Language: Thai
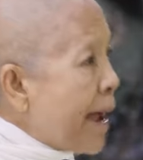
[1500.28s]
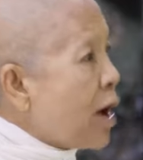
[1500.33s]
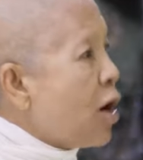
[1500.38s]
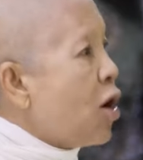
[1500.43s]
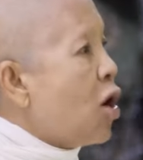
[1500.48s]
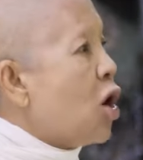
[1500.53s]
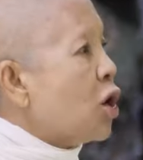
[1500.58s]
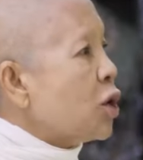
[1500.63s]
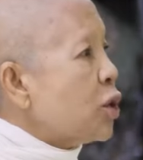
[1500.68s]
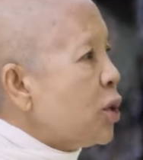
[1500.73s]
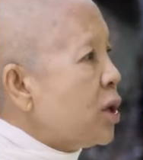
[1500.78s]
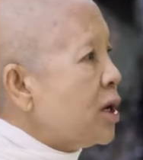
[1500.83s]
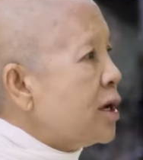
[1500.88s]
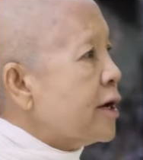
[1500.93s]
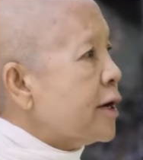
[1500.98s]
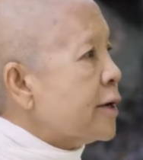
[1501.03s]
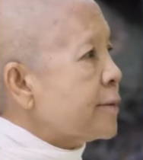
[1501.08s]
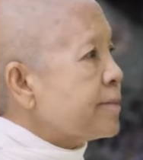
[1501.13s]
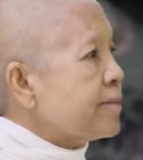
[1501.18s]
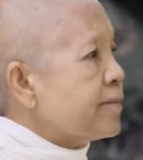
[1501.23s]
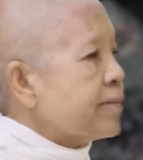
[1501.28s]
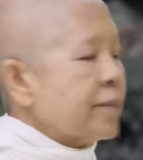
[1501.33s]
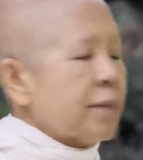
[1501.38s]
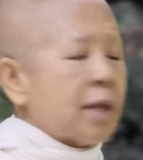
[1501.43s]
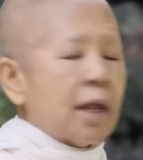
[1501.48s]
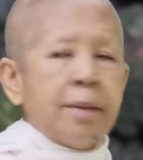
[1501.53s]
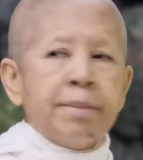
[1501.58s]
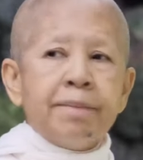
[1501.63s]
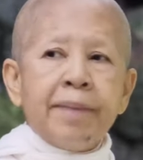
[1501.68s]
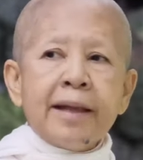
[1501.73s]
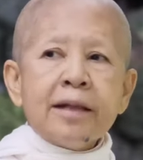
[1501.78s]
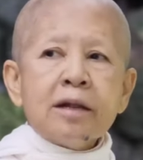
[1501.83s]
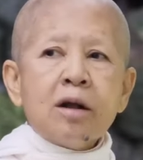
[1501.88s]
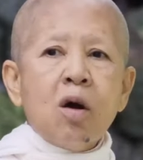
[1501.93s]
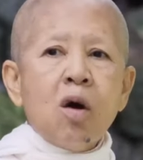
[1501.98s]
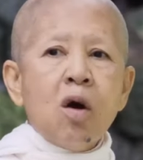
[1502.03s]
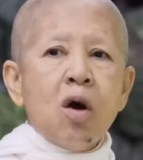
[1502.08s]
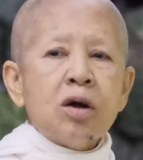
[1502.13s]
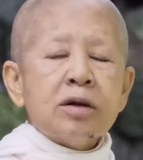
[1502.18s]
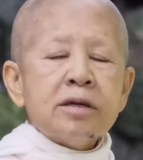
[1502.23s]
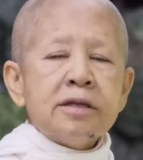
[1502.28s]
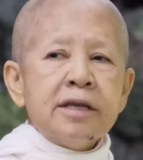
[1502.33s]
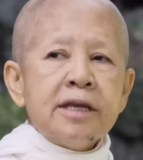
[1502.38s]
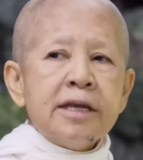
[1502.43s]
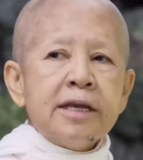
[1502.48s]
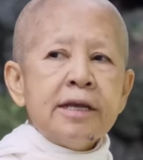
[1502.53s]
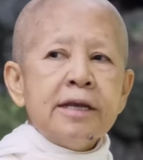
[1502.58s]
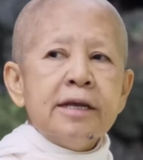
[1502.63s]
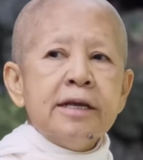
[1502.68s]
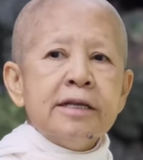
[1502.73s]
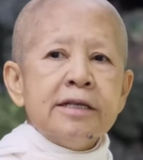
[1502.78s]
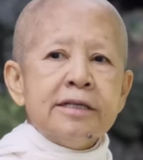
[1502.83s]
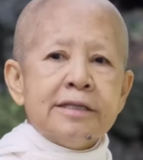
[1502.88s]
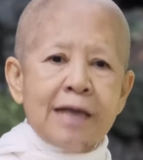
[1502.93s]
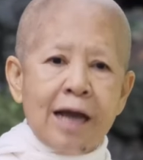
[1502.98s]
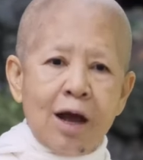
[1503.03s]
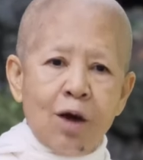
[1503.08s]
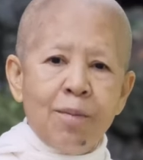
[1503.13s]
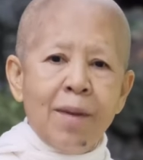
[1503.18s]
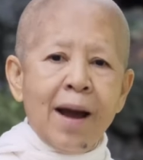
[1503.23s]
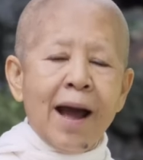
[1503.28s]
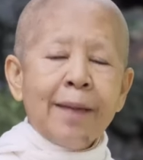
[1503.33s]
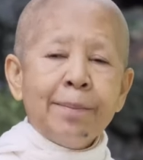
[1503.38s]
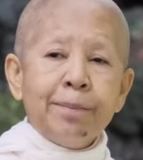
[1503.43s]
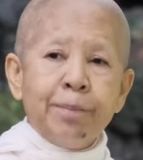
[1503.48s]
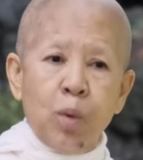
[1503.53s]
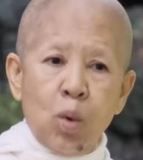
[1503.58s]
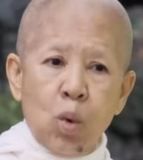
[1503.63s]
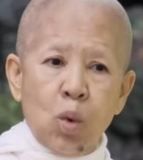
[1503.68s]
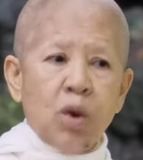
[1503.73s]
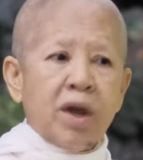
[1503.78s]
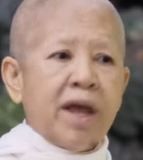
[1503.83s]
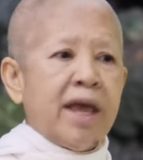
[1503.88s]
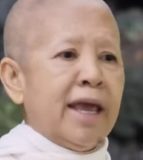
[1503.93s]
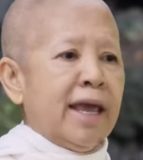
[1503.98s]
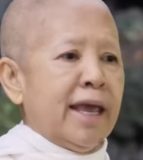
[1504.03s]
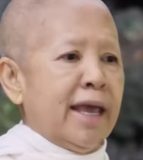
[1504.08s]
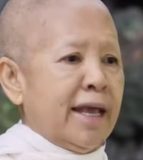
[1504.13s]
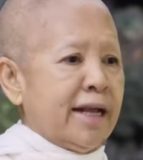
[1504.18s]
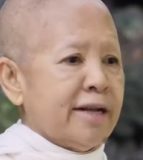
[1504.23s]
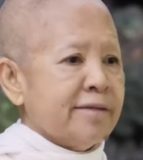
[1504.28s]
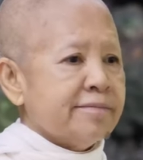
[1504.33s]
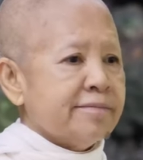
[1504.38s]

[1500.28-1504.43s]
คของอยู่เลยเป็นของที่ชาวบ้านปลูกเอง